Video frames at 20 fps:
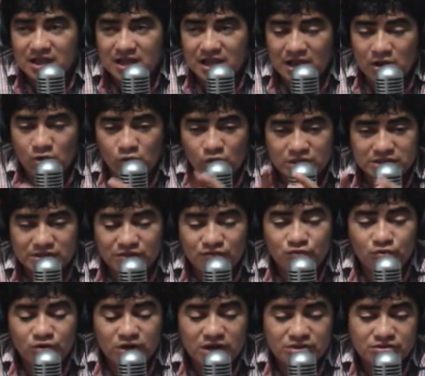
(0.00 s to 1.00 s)
en lo que te
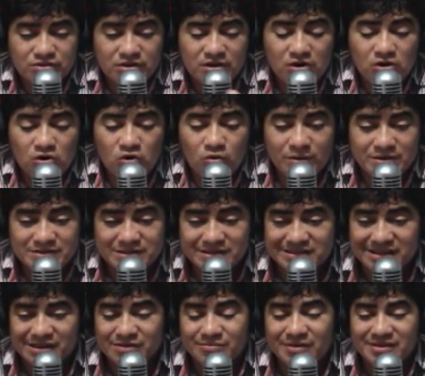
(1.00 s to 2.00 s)
enfocas lo vas a
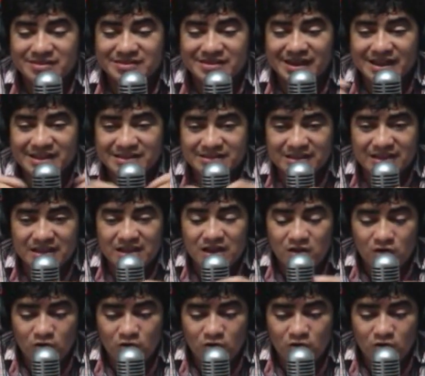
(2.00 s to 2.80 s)
hacer más grande,